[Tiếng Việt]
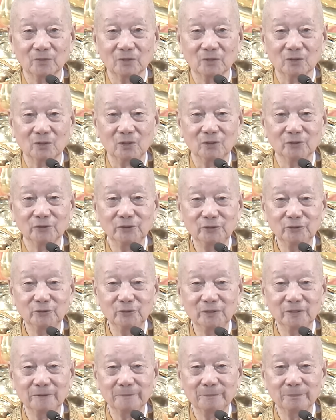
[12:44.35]
Còn
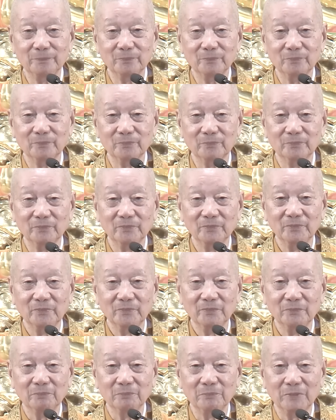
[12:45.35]
nếu
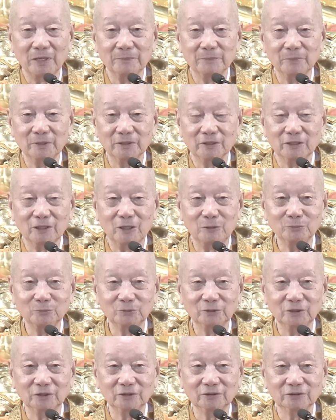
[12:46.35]
mà mình không
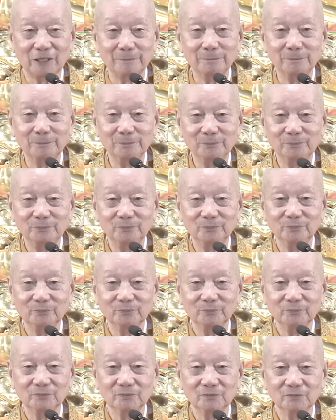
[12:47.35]
thực tập,
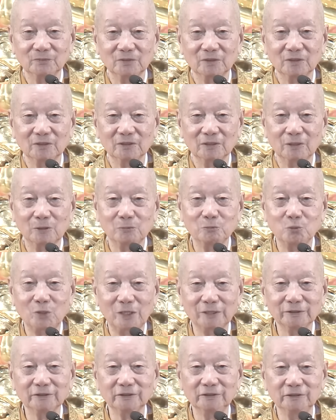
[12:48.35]
không
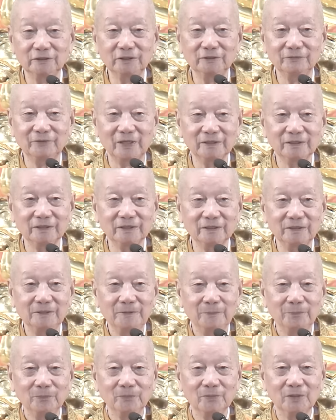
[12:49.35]
quán tưởng như vậy nữa,
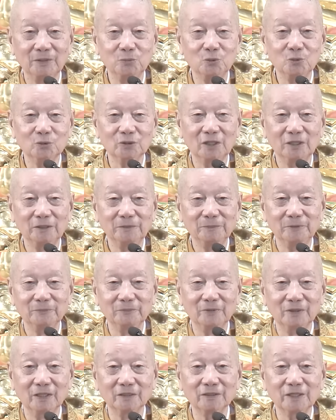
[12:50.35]
thì muôn đời mình
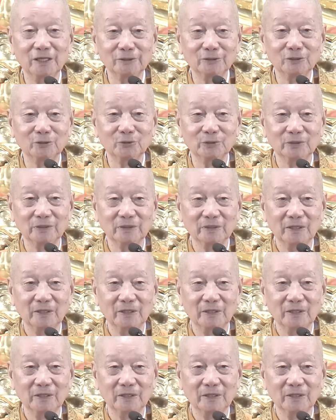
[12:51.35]
vẫn ở đây thôi.